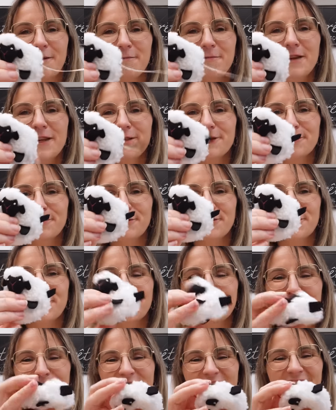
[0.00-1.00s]
Mais ils sont
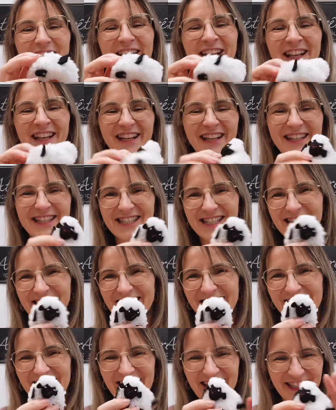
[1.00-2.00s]
chou j'ai...
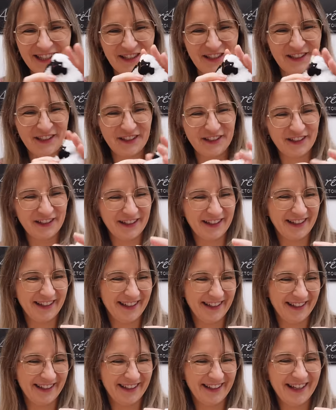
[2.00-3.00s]
J'adore.
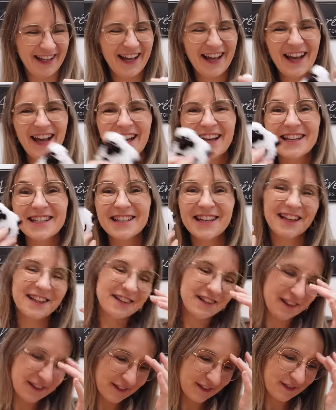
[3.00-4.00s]

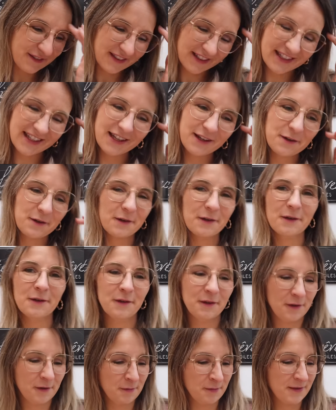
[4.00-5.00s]
J'adore tout ce qui
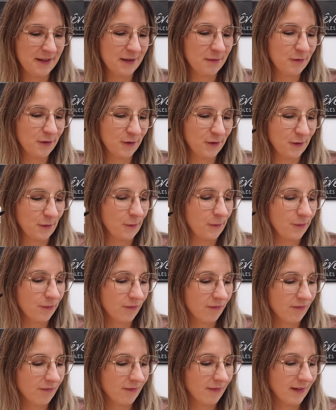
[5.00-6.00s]
est euh, petit mouton.
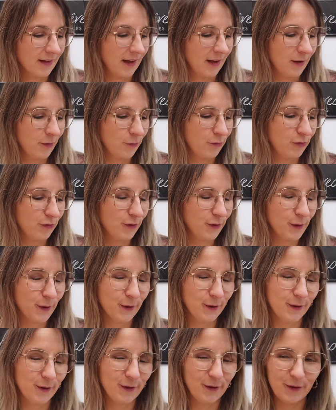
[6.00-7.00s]
Pour,
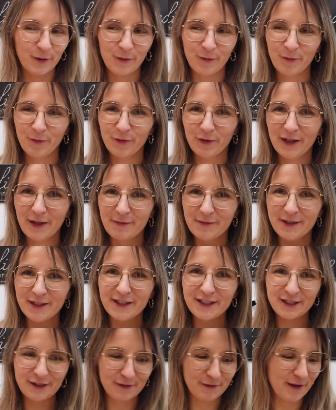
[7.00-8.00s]
euh, pour la
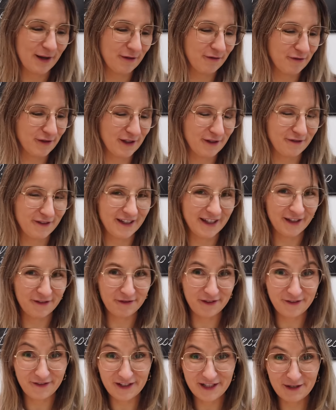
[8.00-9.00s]
petite histoire, vous avez,
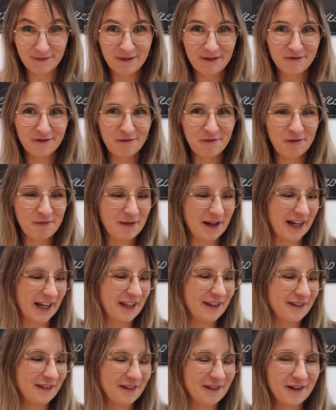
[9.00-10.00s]
vous avez jamais vu mon
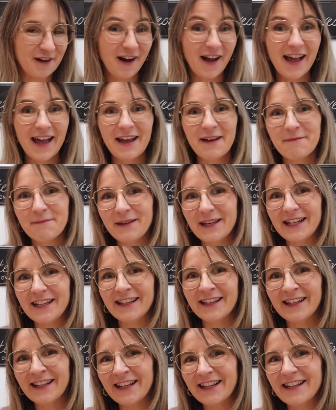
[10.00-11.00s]
mari encore, mais
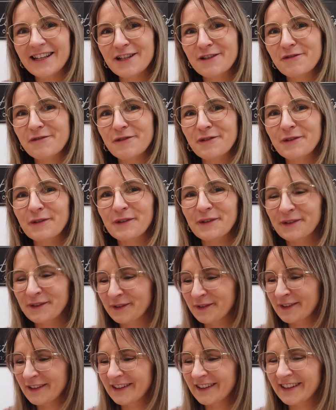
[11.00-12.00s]
il, a les cheveux
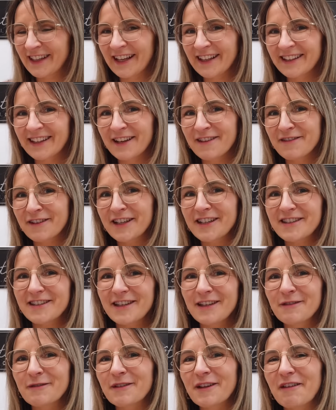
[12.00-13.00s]
euh, très très
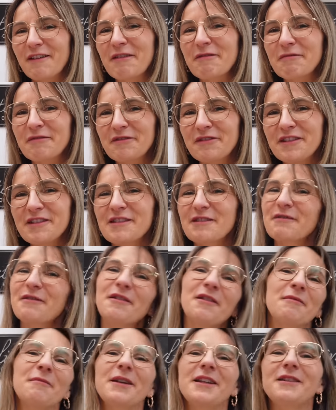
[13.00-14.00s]
frisés, donc avec mon fils,
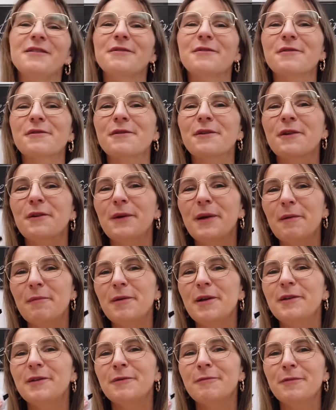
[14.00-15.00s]
on l'embête toujours, on
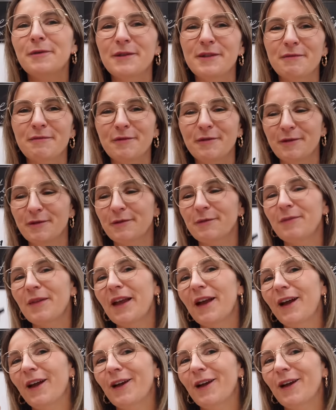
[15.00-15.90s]
l'appelle notre petit mouton.